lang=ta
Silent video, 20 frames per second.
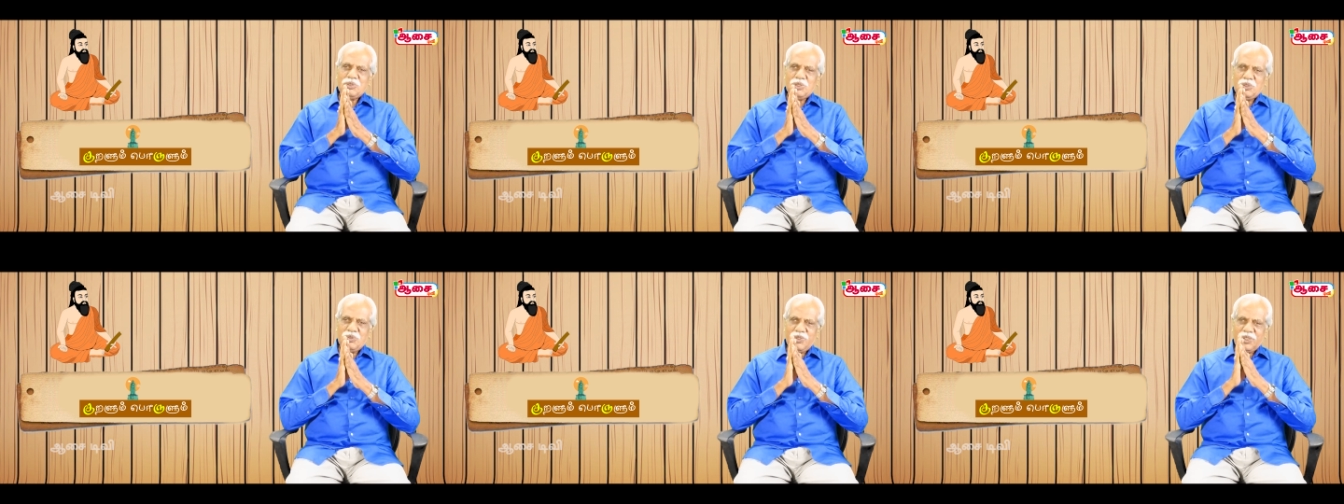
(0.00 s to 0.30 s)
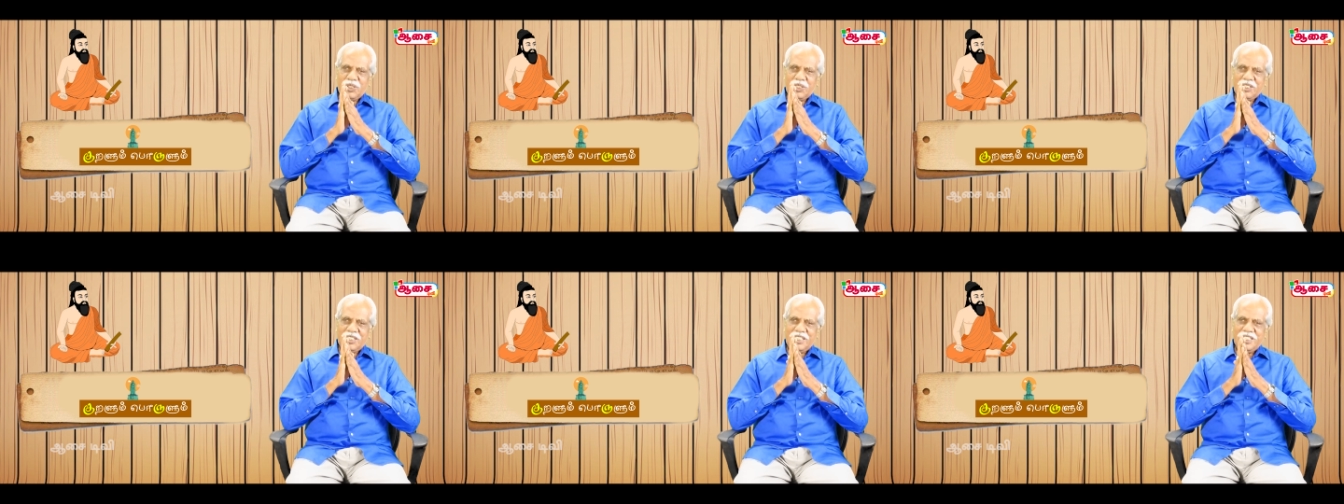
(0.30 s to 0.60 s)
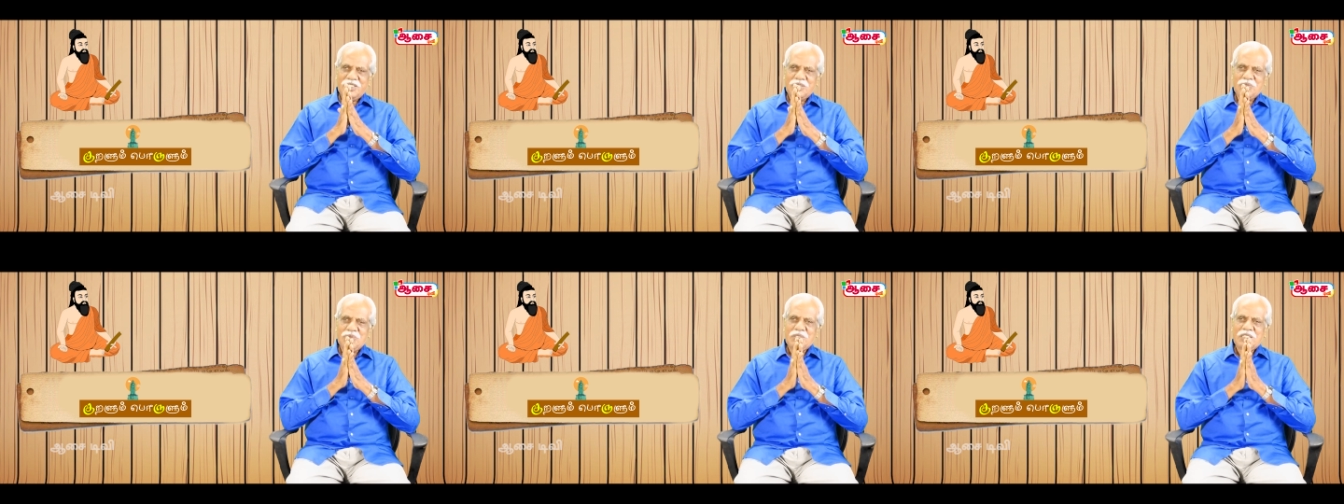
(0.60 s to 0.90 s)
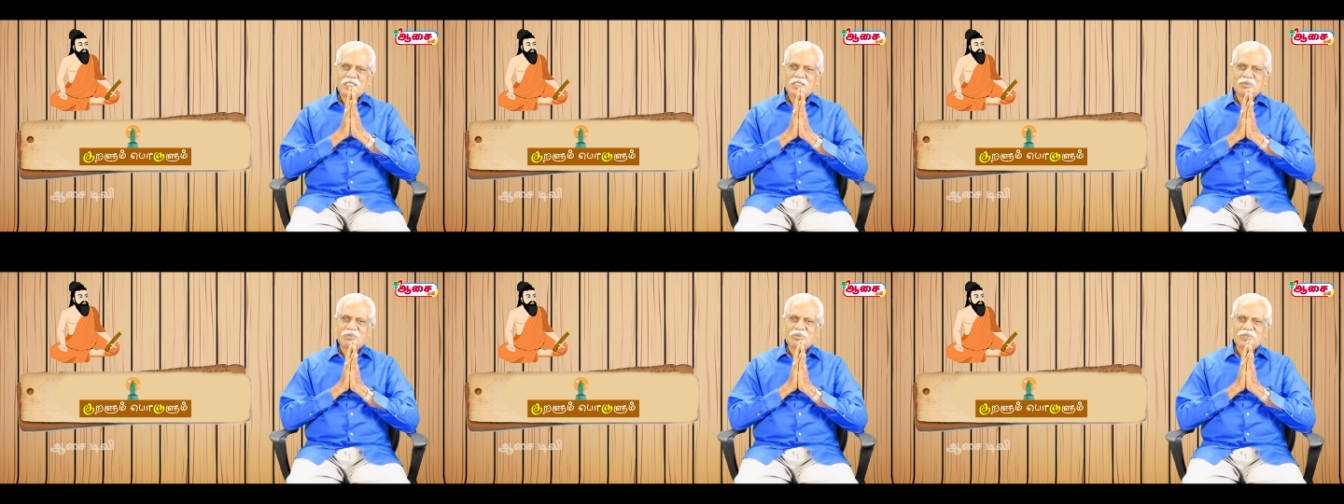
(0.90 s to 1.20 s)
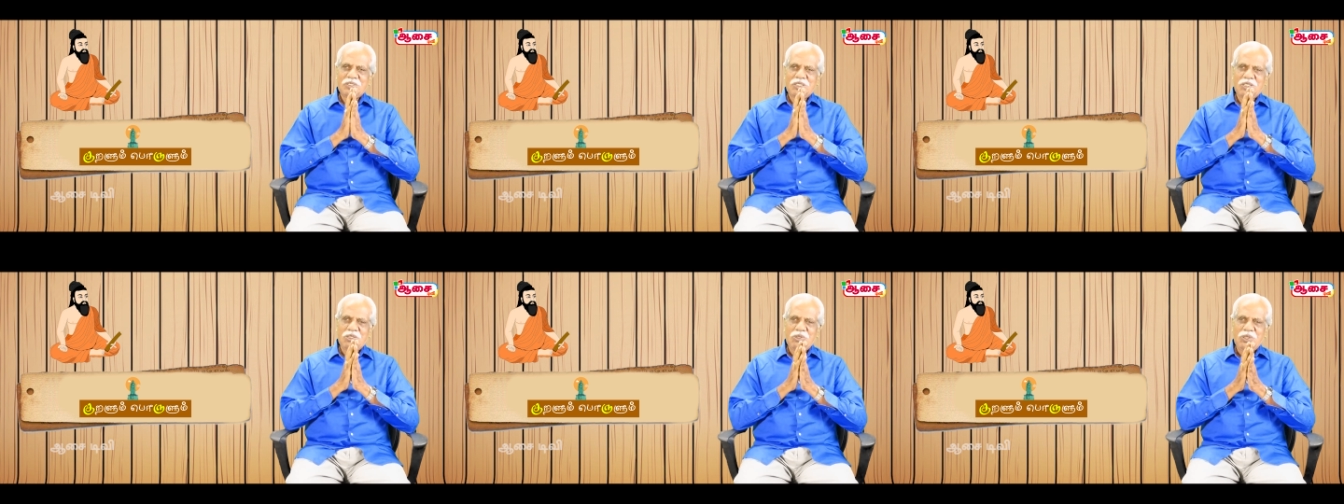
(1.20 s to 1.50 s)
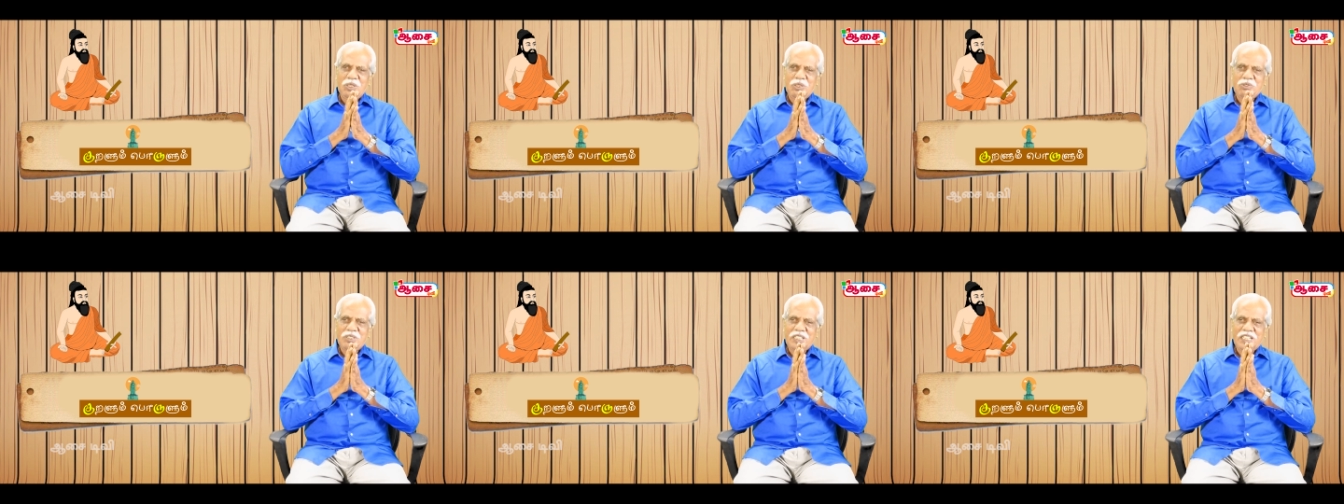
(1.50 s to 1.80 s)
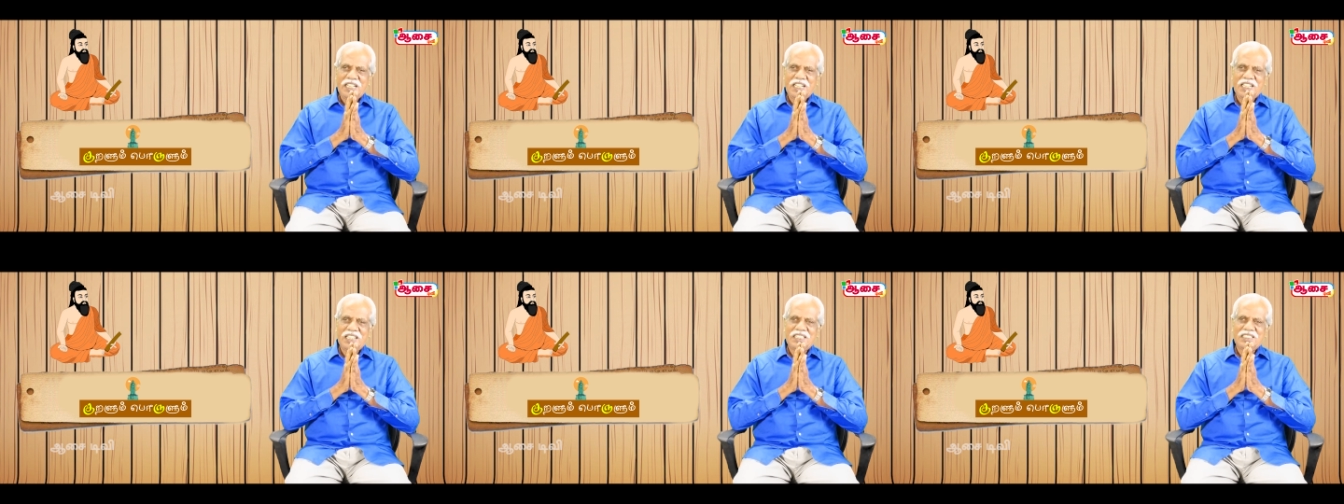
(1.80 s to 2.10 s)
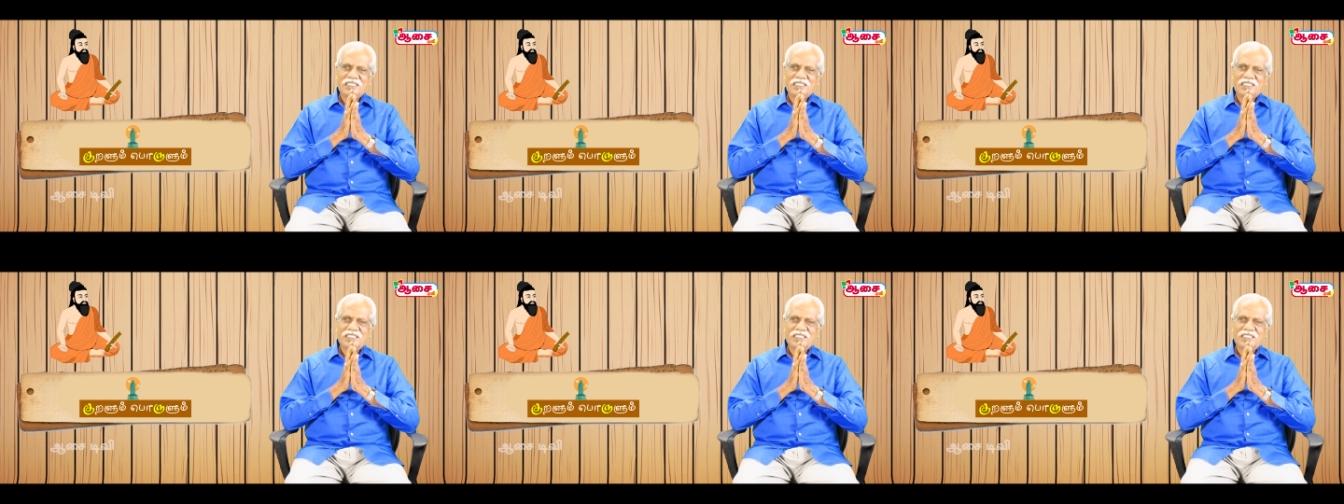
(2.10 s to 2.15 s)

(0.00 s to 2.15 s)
ஒவ்வொரு நாளும் நாம் திருவள்ளுவரை